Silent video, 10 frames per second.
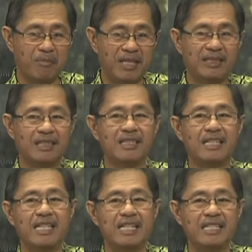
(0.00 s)
hebat
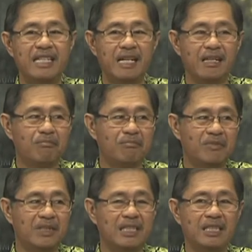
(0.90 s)
di dalam
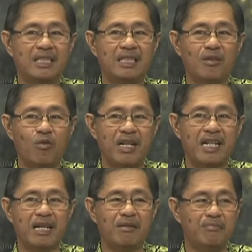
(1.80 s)
eh,
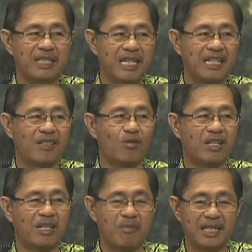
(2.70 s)
wadah bina
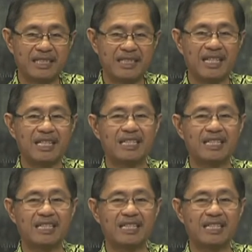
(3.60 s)
keluarga balita,